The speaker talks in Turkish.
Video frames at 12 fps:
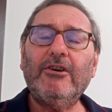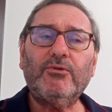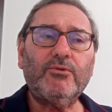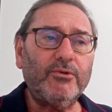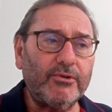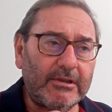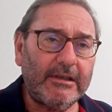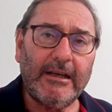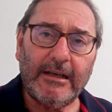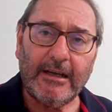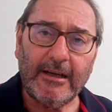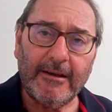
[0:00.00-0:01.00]

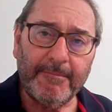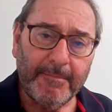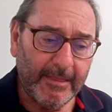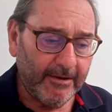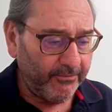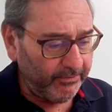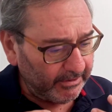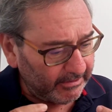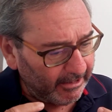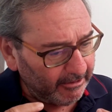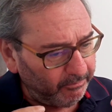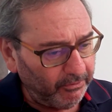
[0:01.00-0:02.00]
Rusya'ya
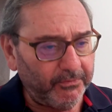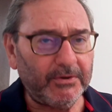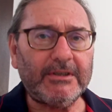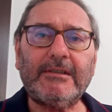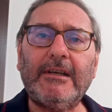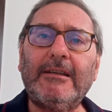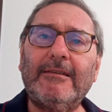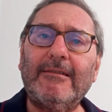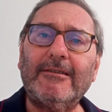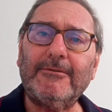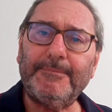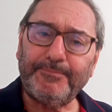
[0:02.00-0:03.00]
fırsat bu fırsattır